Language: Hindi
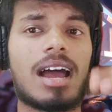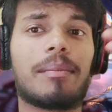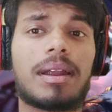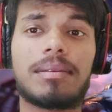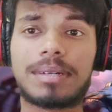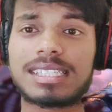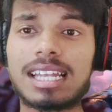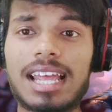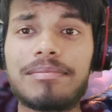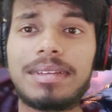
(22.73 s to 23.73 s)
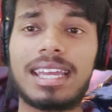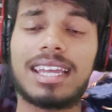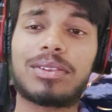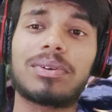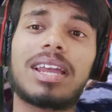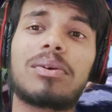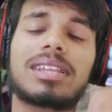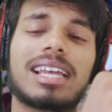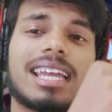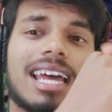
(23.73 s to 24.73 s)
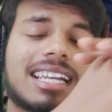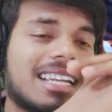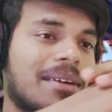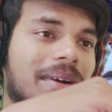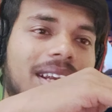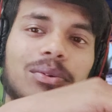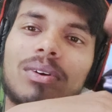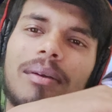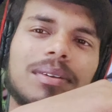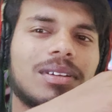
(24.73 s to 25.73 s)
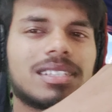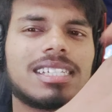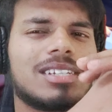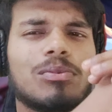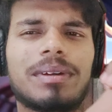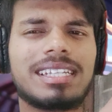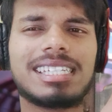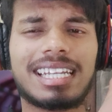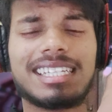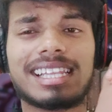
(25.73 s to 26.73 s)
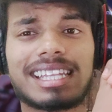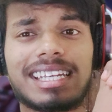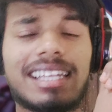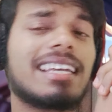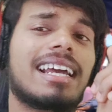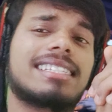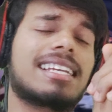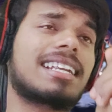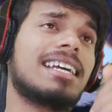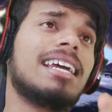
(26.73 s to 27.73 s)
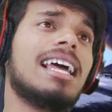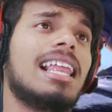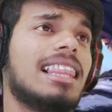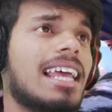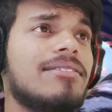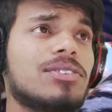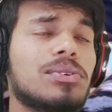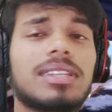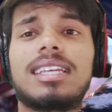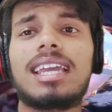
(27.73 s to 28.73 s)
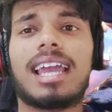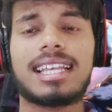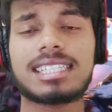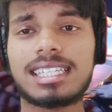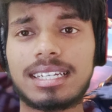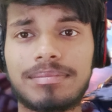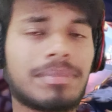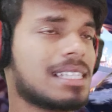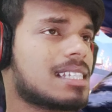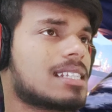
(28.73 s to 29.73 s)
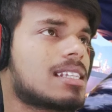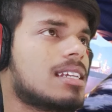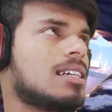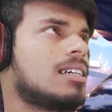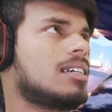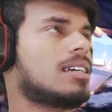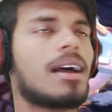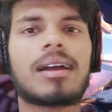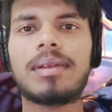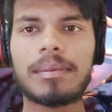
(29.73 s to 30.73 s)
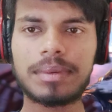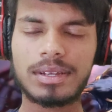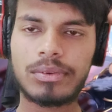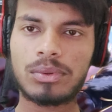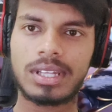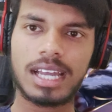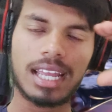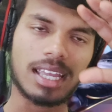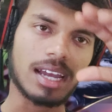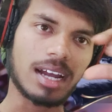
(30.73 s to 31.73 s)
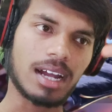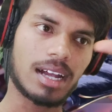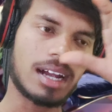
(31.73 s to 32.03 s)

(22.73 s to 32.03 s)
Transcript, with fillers: हमारी पर्सनल लाइफ भी है तो क्या होता है कि यार हमारा कभी चीजें ऊपर नीचे नहीं चलती देखिए गाइज यार लाइफ जो होती है एज अ पल्स कभी आपने वो देखा है क्या